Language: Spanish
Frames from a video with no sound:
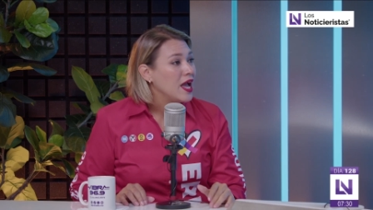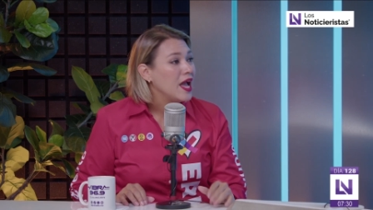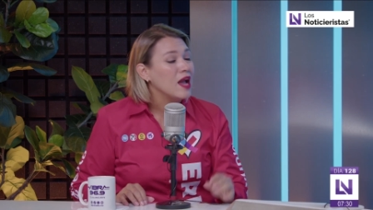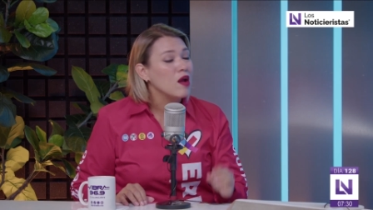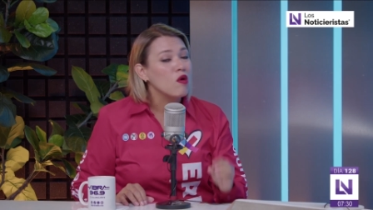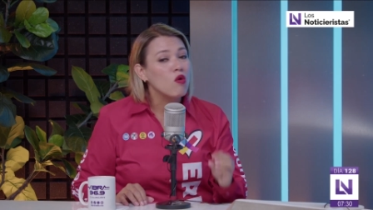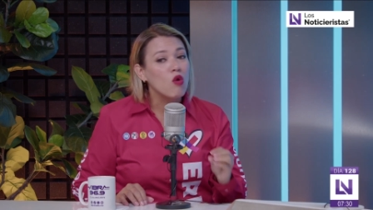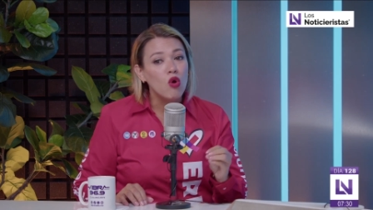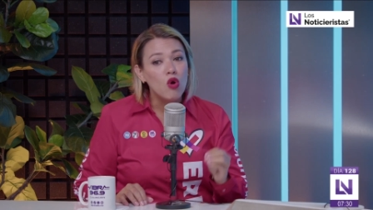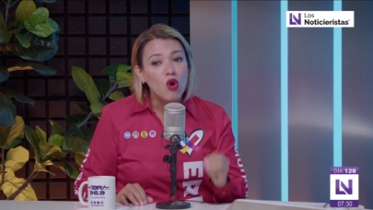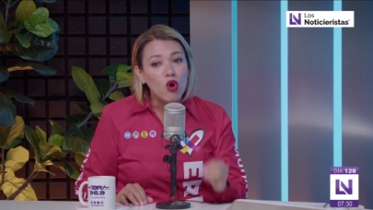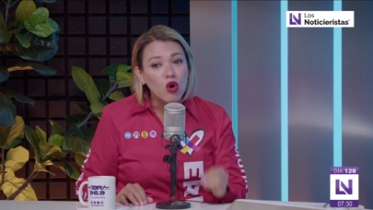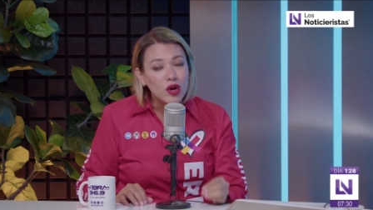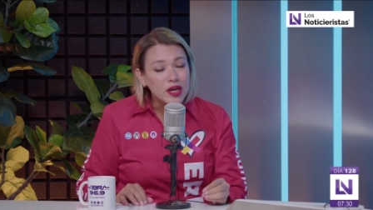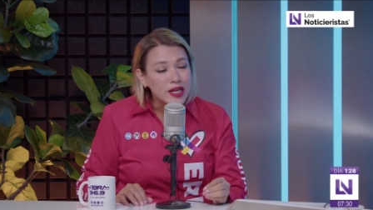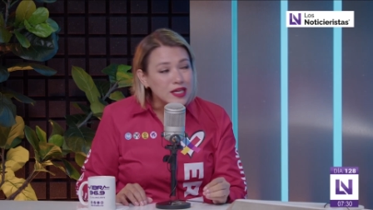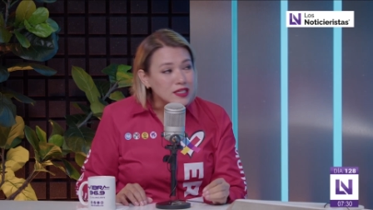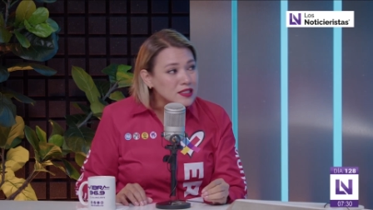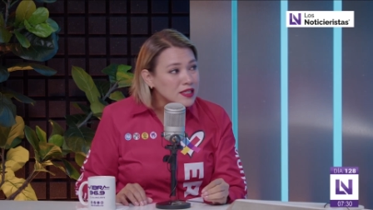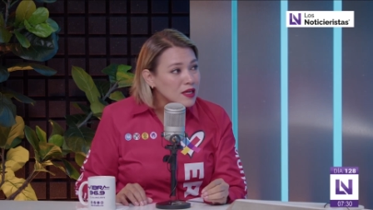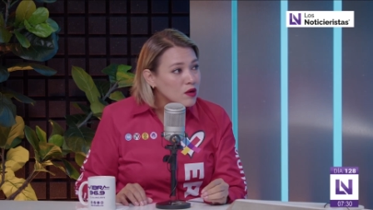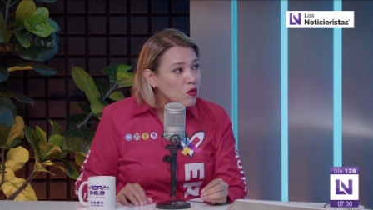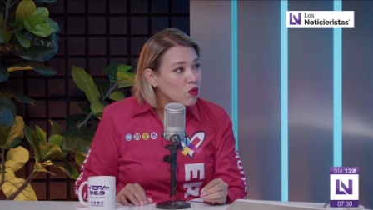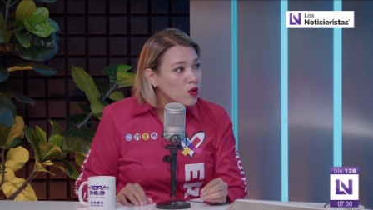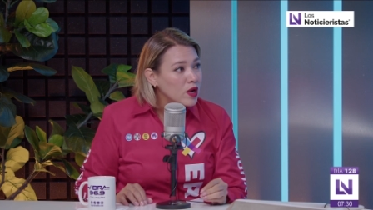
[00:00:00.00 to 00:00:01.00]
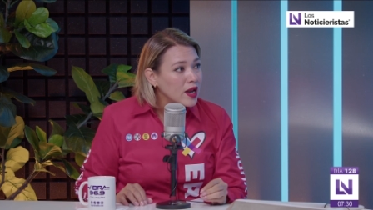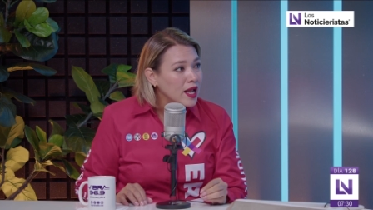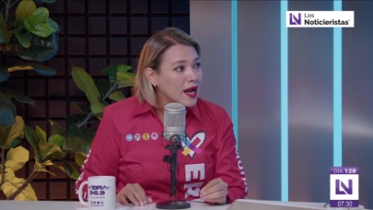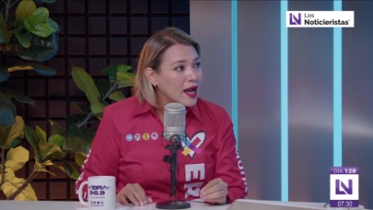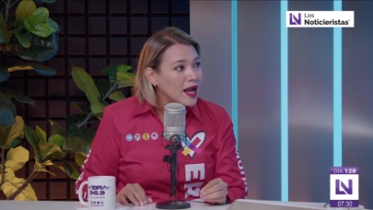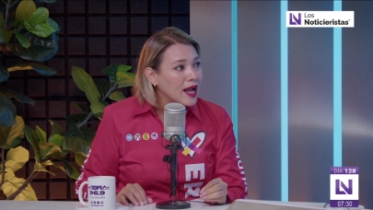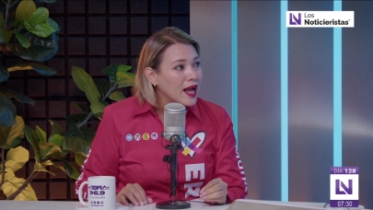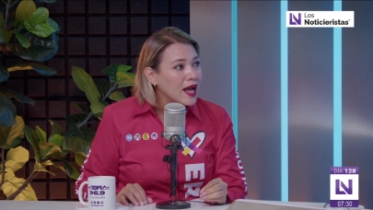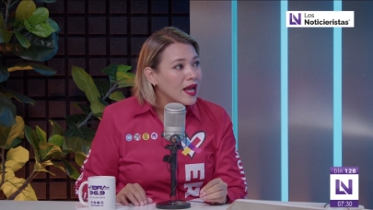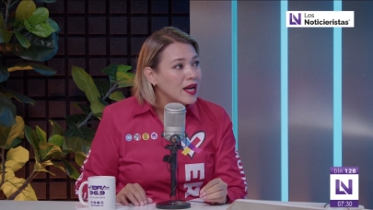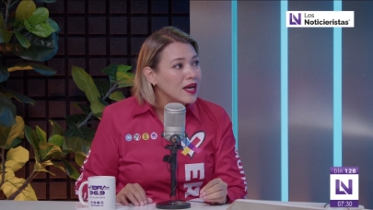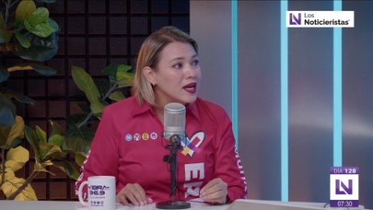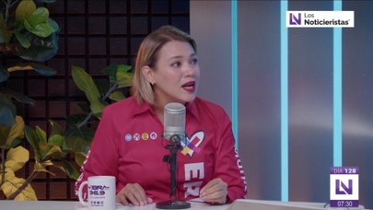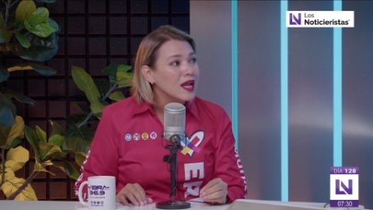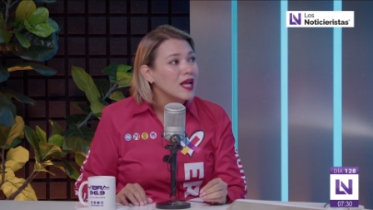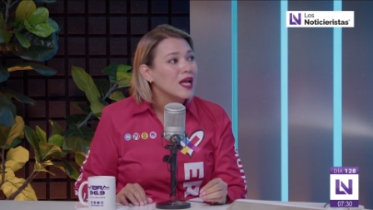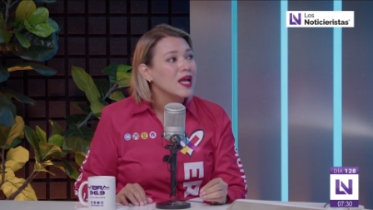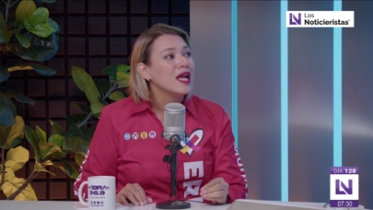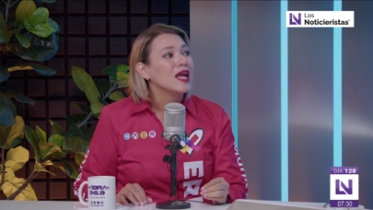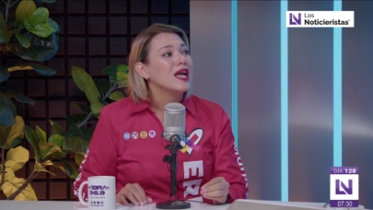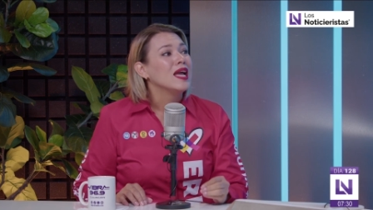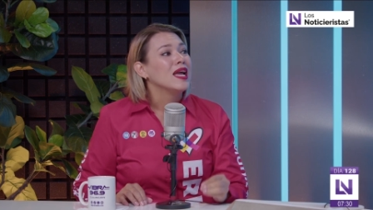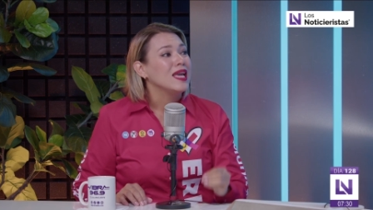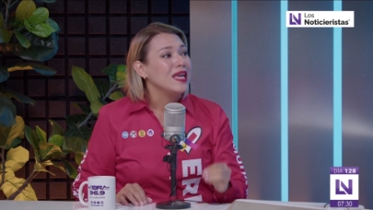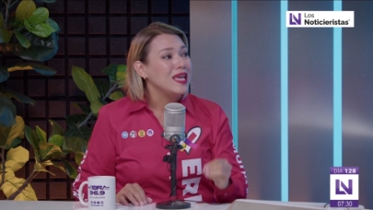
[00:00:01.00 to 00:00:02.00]
en colonias de Culiacán
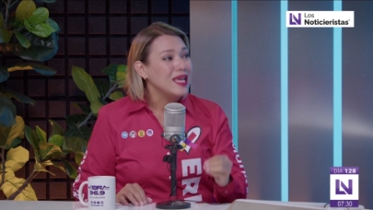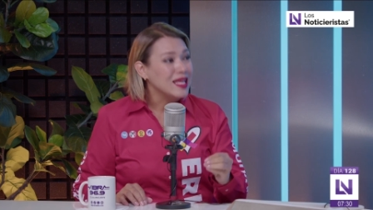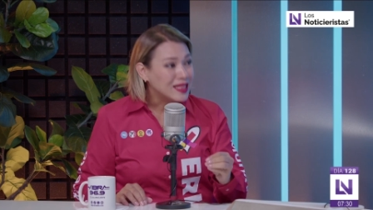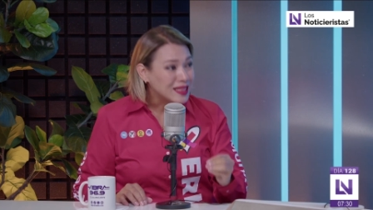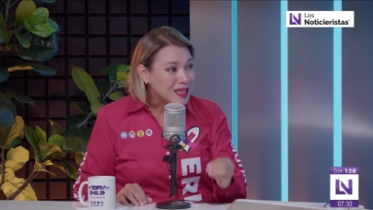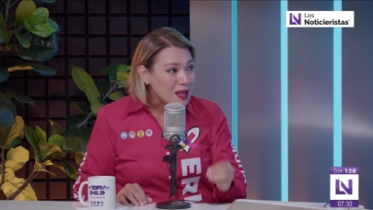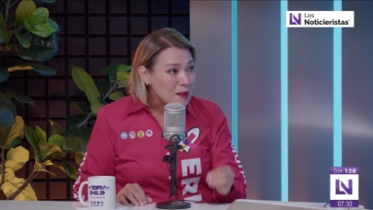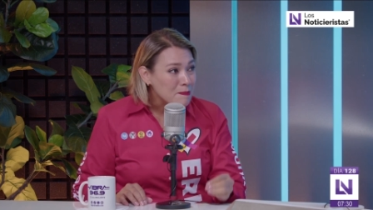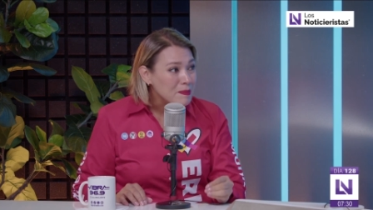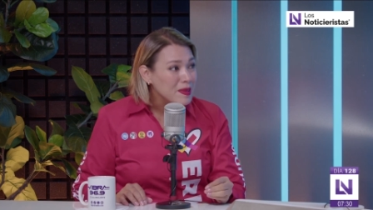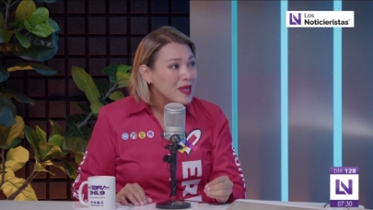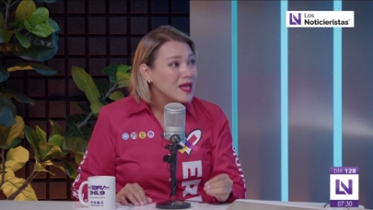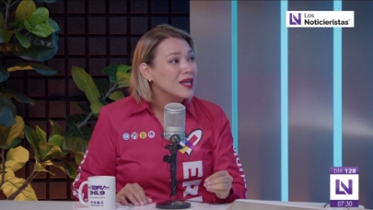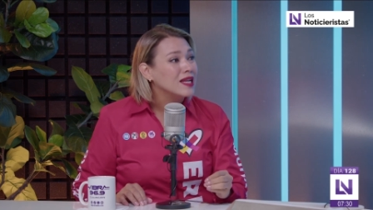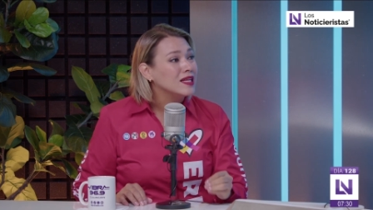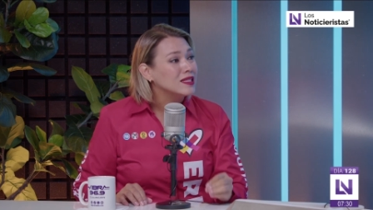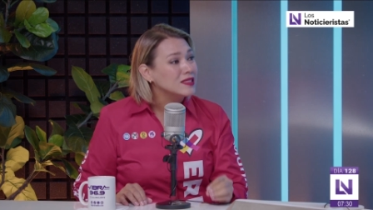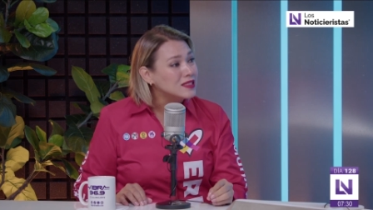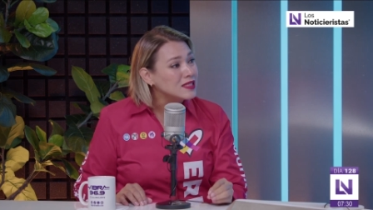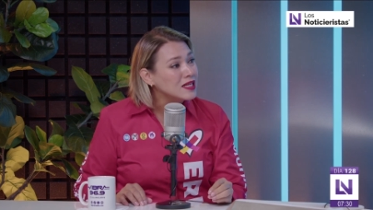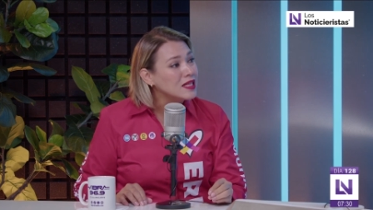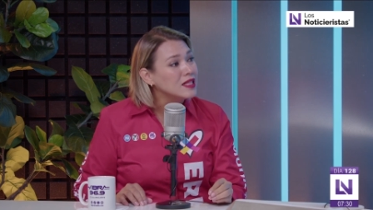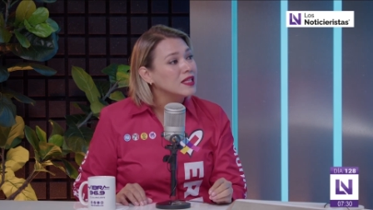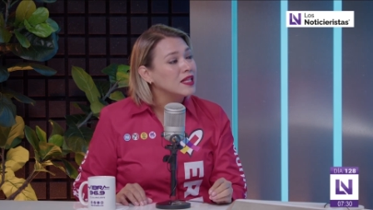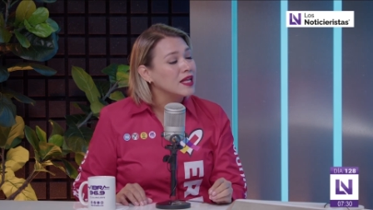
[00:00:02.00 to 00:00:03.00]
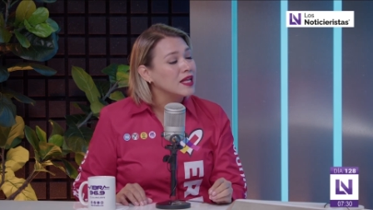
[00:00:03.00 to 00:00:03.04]
y también en